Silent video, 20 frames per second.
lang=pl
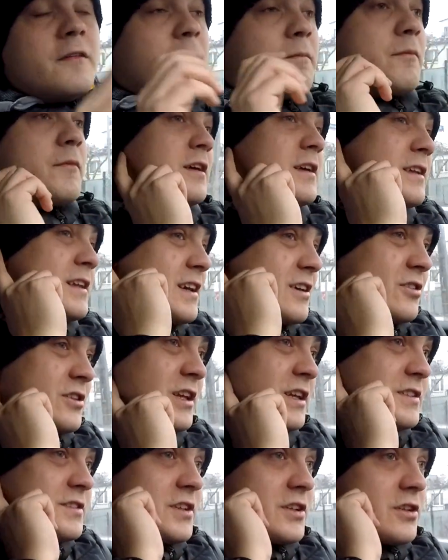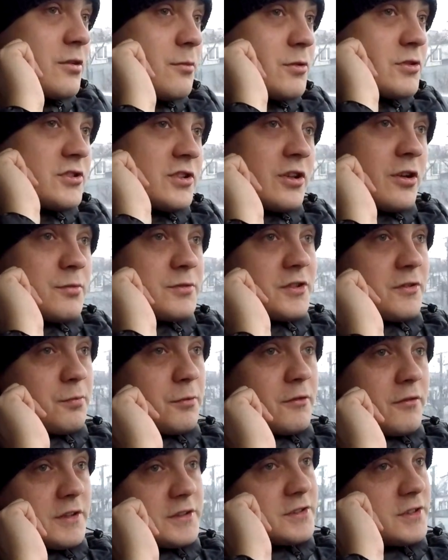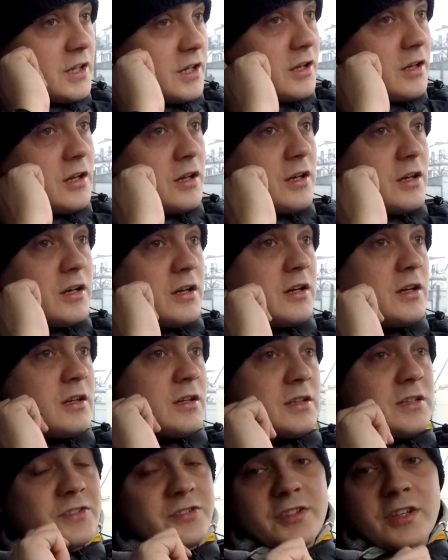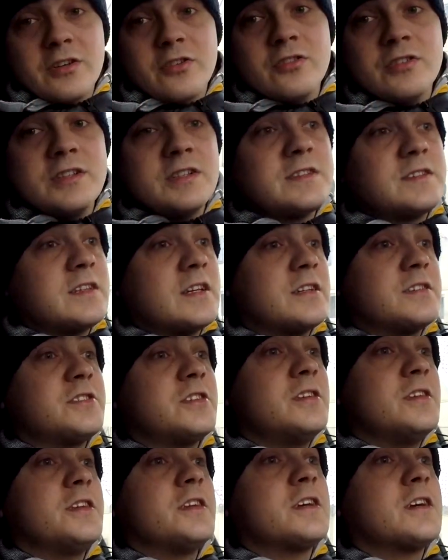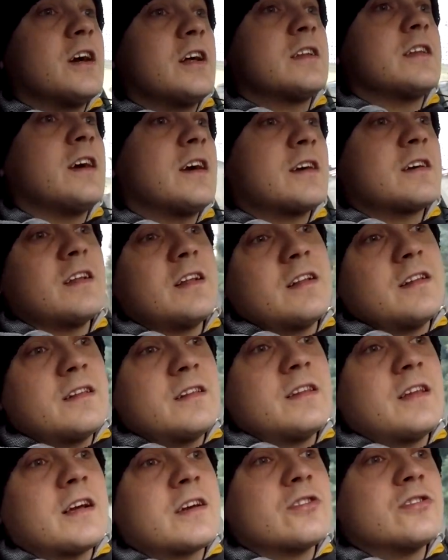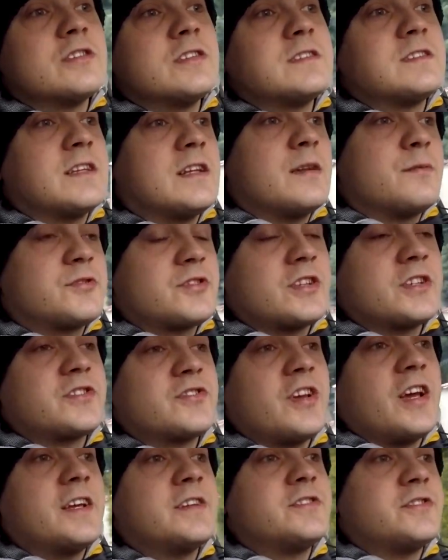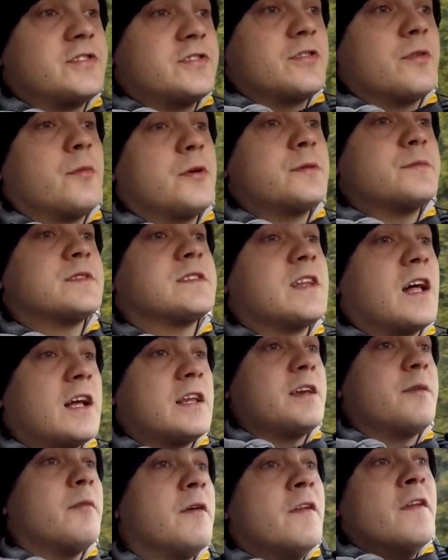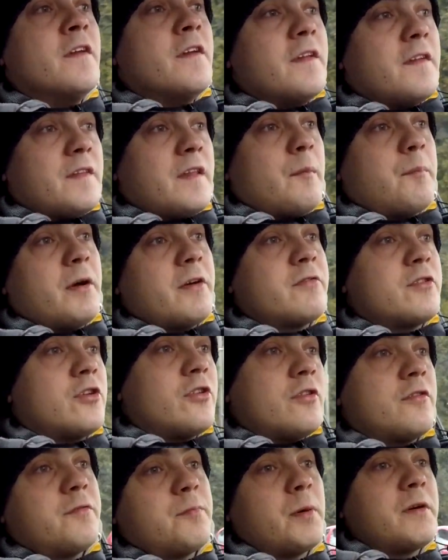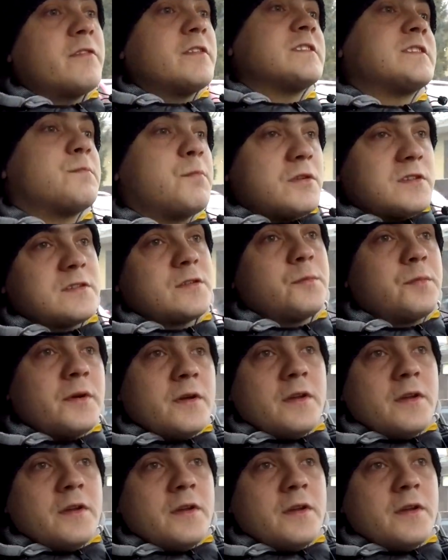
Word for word: No niekoniecznie to może dobrze wpływać na, też na kondycję silnika, tak? Na, no, na kondycję na przykład części. No moim zdaniem na pewno w pewien sposób